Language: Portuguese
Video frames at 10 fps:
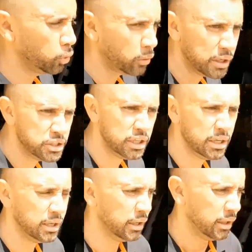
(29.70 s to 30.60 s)
em torno aí
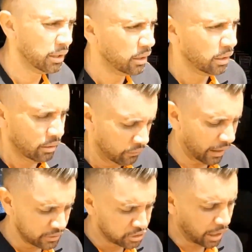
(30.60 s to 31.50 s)
de Hum.
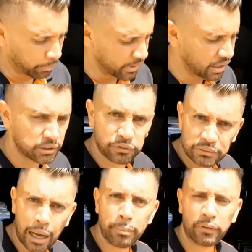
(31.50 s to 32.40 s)
Vai, de chapinha
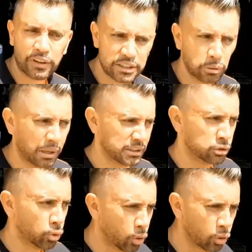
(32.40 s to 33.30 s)
dá para fazer
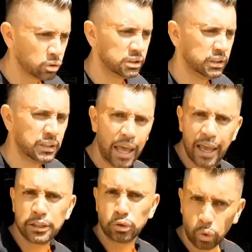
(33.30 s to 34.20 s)
umas 12,
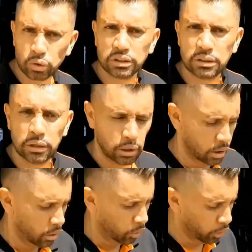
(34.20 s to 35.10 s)
10, 12. Ah.